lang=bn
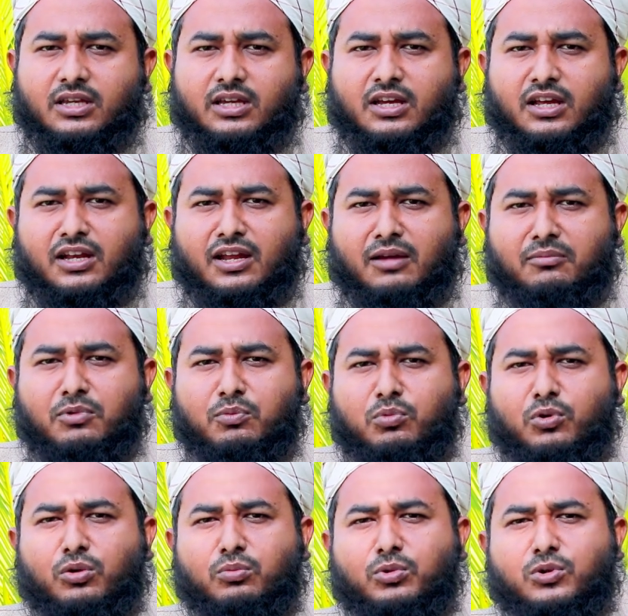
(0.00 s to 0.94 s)
এখানে আমি
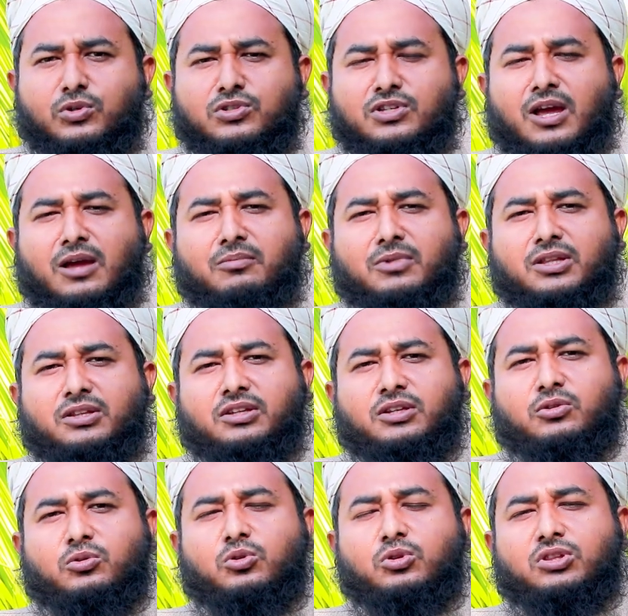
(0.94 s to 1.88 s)
বলবো যে
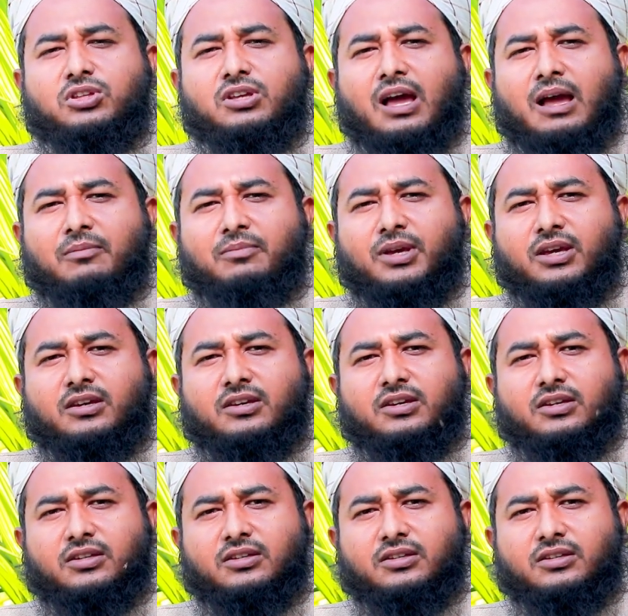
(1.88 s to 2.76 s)
আমাদের অতি আবেগ